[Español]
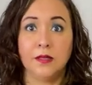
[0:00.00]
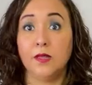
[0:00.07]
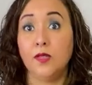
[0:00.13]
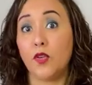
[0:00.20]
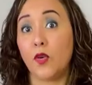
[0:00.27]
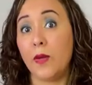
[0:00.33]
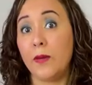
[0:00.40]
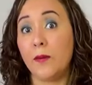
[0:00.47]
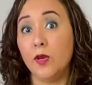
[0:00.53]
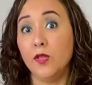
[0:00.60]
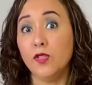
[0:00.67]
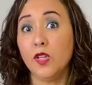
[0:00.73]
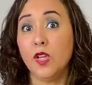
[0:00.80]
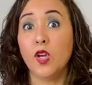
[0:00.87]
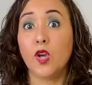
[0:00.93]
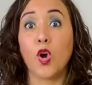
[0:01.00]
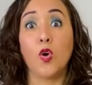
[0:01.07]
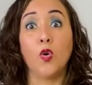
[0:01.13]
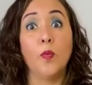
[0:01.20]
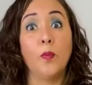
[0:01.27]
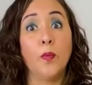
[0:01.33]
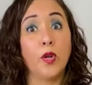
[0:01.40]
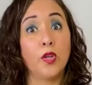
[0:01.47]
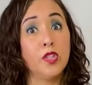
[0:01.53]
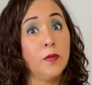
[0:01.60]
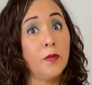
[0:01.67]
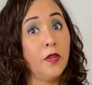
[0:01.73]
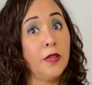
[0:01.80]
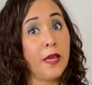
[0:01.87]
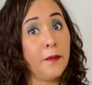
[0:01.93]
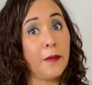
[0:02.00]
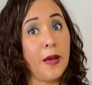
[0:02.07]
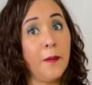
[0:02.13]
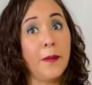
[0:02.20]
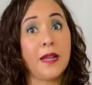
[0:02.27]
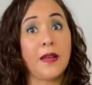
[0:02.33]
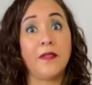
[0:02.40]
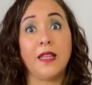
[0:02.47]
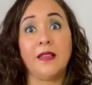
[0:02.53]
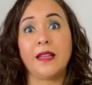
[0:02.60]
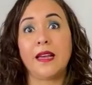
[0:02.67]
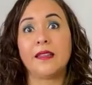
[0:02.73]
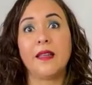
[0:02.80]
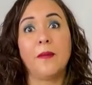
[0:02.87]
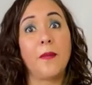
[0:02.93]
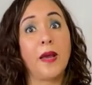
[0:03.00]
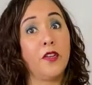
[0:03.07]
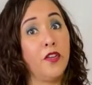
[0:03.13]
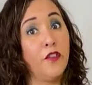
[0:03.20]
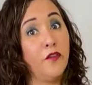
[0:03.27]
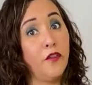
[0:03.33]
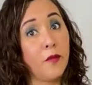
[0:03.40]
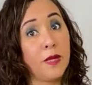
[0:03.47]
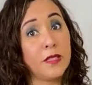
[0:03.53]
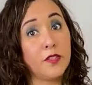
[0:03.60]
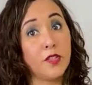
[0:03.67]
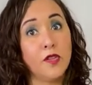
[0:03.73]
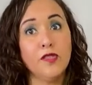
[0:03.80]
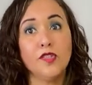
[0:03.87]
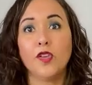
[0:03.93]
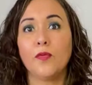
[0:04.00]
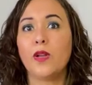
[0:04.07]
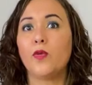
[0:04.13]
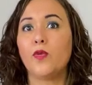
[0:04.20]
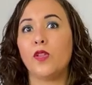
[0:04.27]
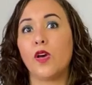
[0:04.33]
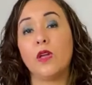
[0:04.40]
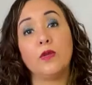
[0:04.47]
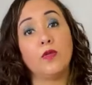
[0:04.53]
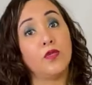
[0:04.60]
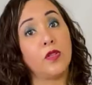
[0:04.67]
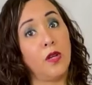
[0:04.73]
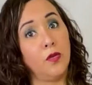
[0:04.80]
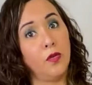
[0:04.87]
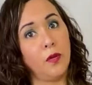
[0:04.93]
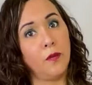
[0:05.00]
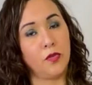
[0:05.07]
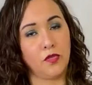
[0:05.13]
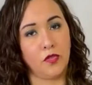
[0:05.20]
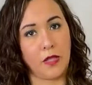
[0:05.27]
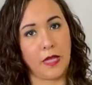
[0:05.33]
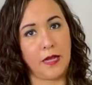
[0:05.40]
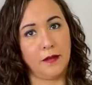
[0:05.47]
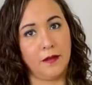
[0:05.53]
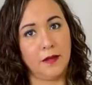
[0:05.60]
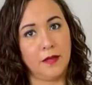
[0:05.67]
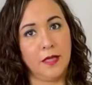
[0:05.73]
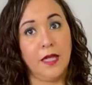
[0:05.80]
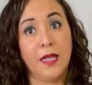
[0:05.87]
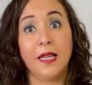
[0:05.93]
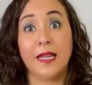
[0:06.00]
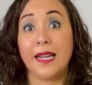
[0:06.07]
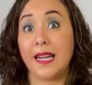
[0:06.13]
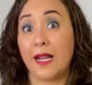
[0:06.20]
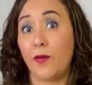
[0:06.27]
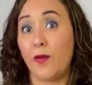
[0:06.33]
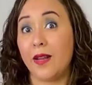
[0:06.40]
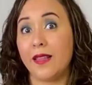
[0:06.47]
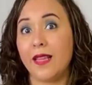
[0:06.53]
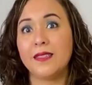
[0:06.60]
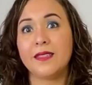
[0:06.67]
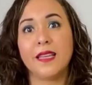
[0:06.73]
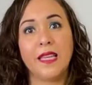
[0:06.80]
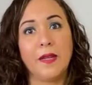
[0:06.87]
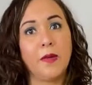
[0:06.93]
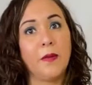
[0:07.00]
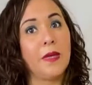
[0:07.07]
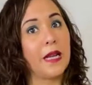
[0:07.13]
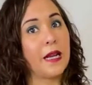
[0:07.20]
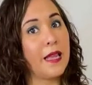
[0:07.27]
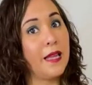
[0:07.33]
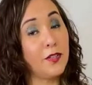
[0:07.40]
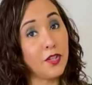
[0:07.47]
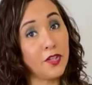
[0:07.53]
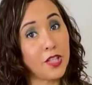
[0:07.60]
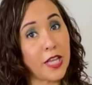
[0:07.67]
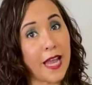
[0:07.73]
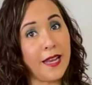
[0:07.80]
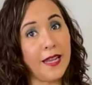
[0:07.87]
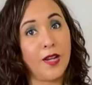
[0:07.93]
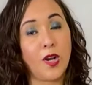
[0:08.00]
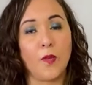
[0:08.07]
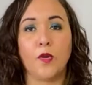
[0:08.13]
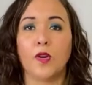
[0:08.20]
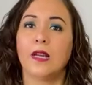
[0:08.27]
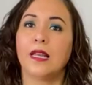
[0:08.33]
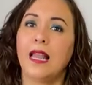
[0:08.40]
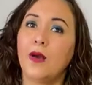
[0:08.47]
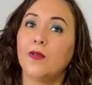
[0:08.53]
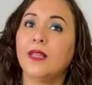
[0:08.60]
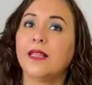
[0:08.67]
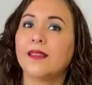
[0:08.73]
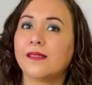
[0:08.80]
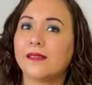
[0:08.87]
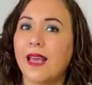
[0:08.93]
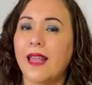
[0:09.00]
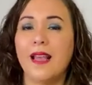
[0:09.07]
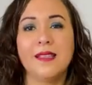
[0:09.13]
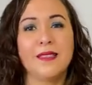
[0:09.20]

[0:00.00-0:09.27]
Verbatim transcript: Nos vemos con un próximo tema para brindarte mayor información sobre el cuidado de tu salud emocional. Recuerda seguirme en mis redes sociales como Claudia Tazara,